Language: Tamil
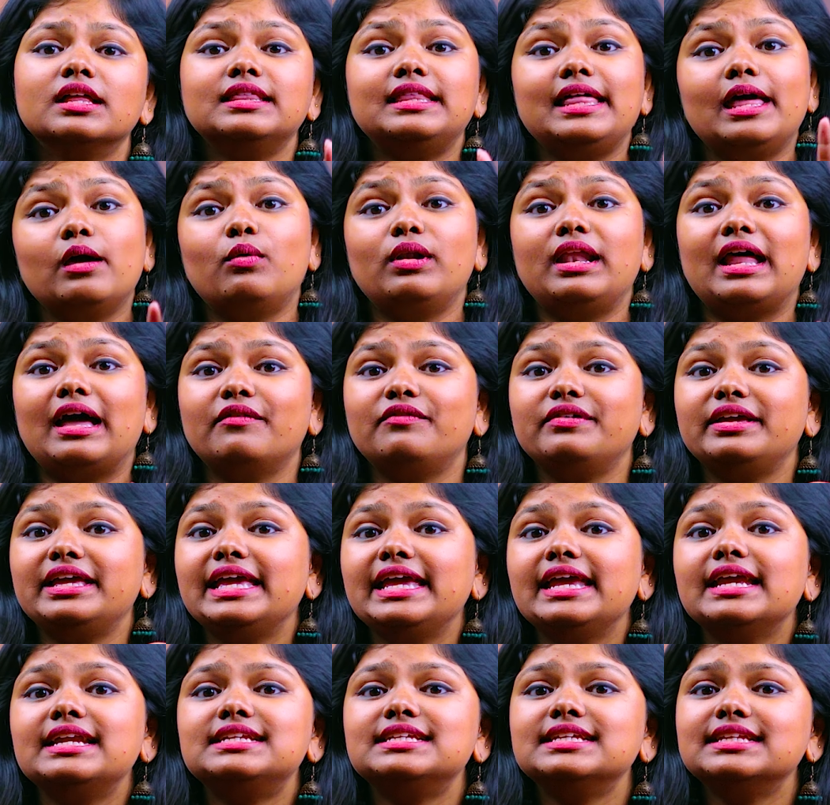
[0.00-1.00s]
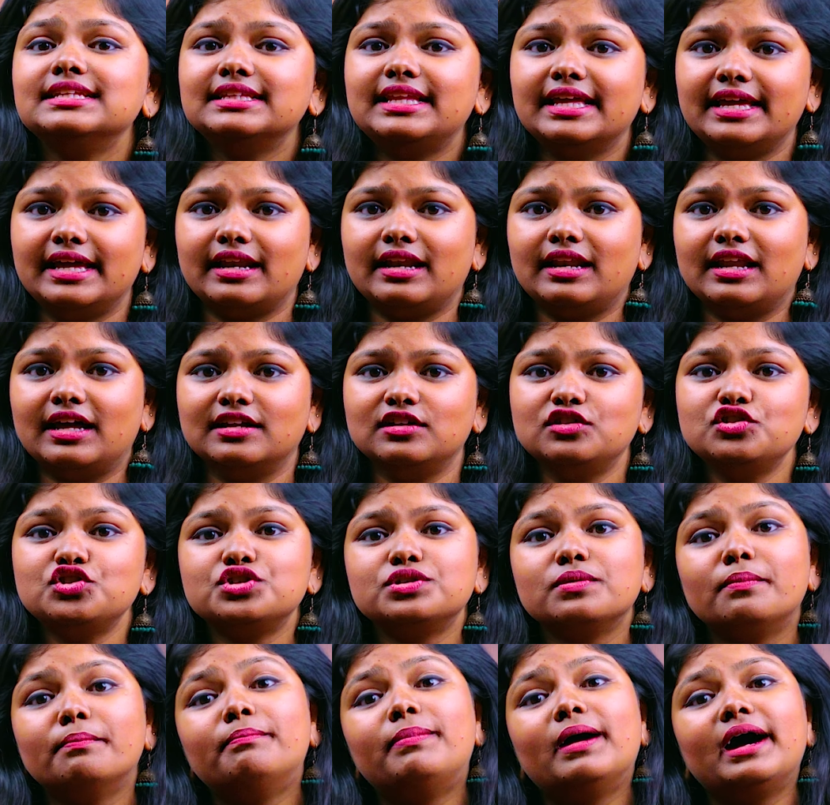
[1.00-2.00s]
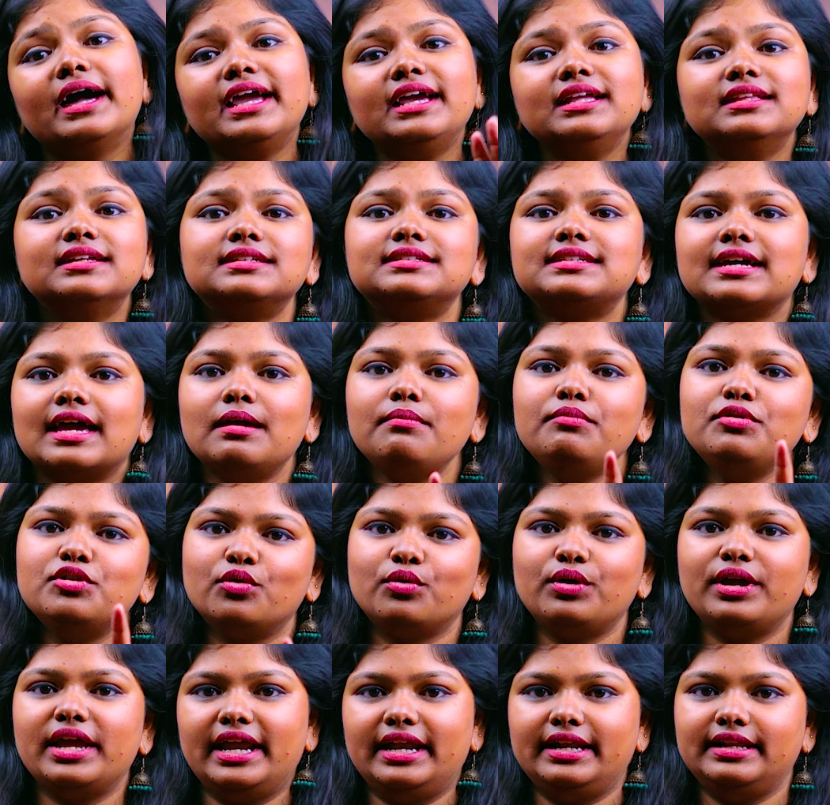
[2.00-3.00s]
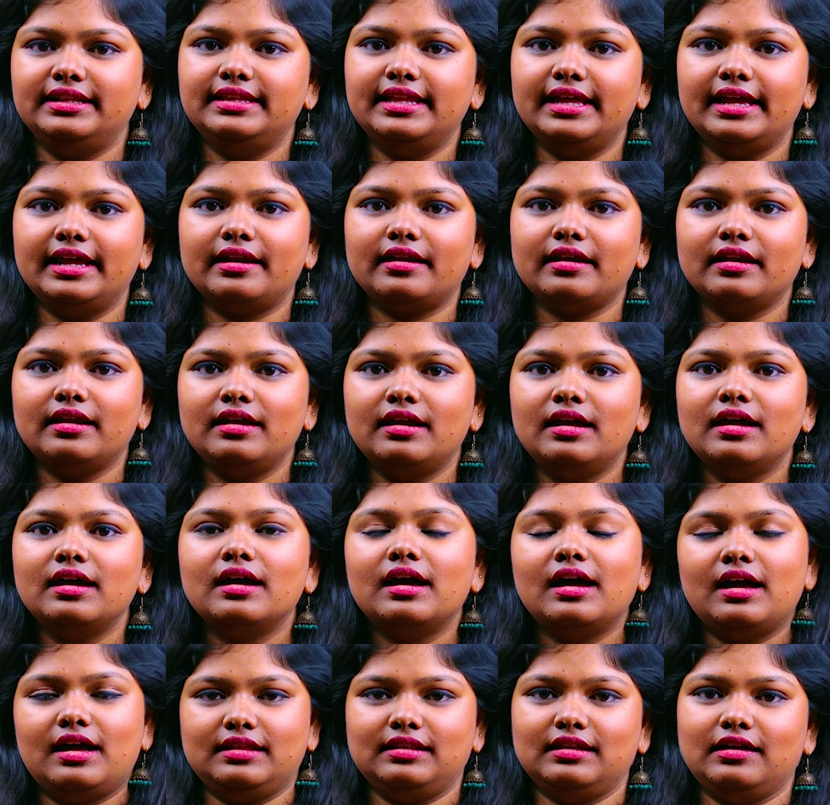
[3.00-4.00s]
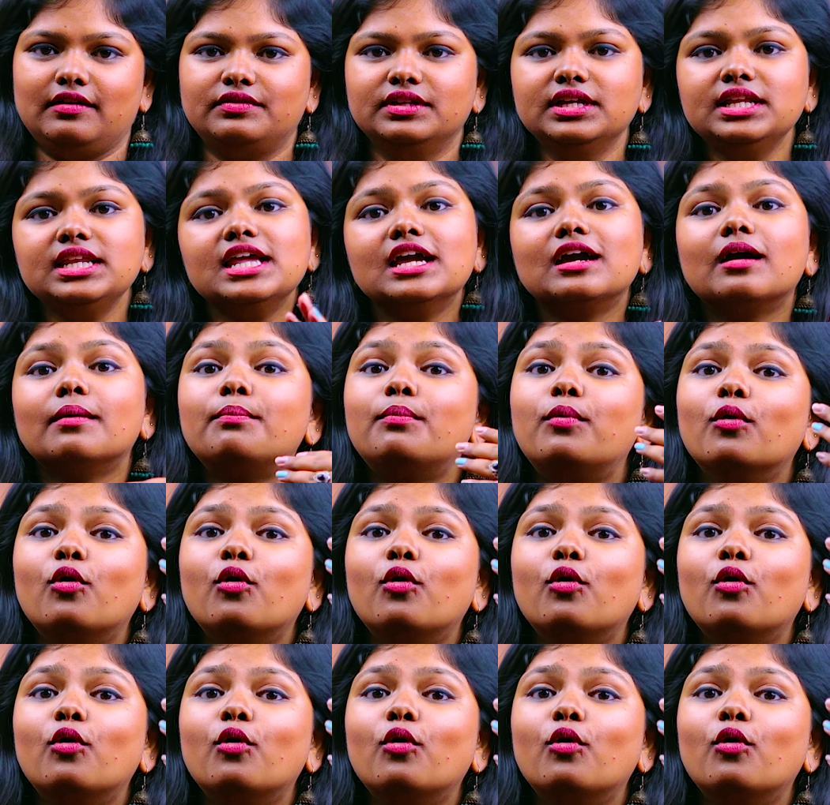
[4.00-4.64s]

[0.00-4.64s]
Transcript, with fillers: தே வில் ஹவ் ஈட்டின் தேர் லன்ச் பை த டைம் யூ கெட் தேர் அதாவது நீங்கள்